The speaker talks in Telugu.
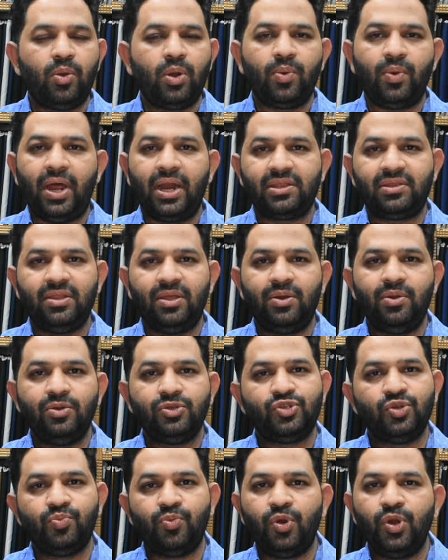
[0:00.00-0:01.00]
కూడా వాడుతున్నారు
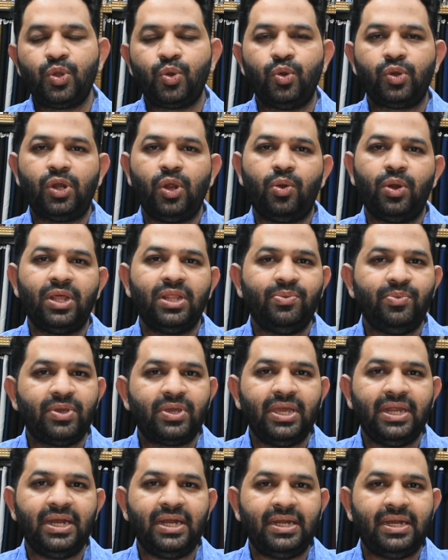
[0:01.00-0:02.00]
సో మూడు కోట్లో కూడా ఇది మీకు
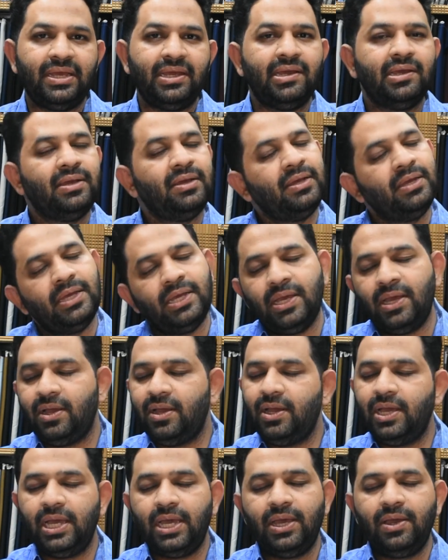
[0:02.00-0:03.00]
ఏంటంటే
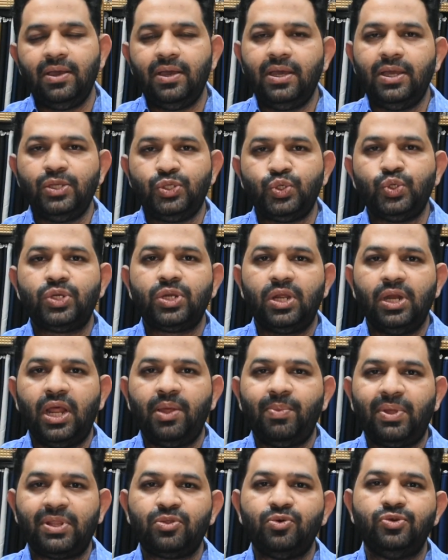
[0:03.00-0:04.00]
జూట్కి అలా
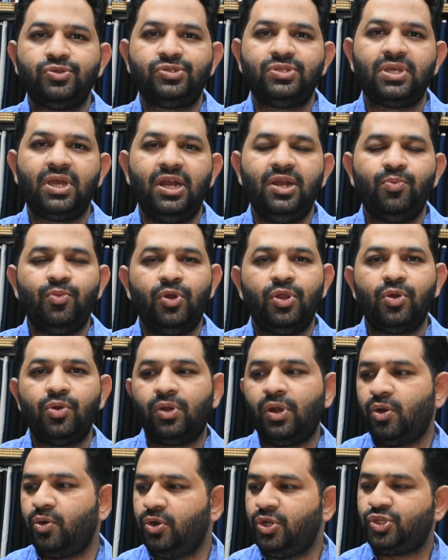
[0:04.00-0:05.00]
మందం వస్తుంది కాబట్టి మూడు
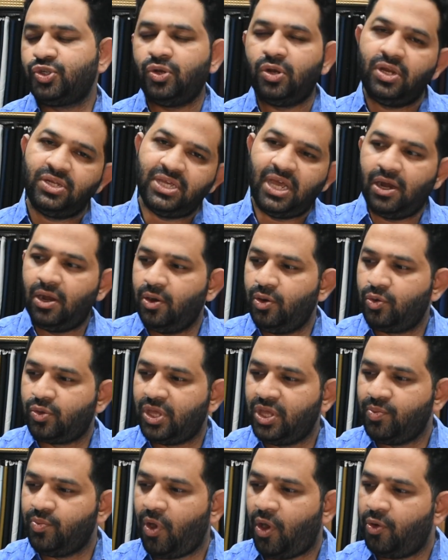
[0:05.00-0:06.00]
కోట్లు కొట్టించుకున్నా చాలా
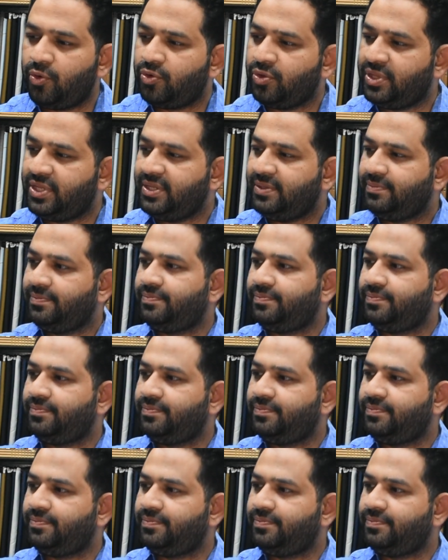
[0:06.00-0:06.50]
లుకింగ్ బాగుంటుంది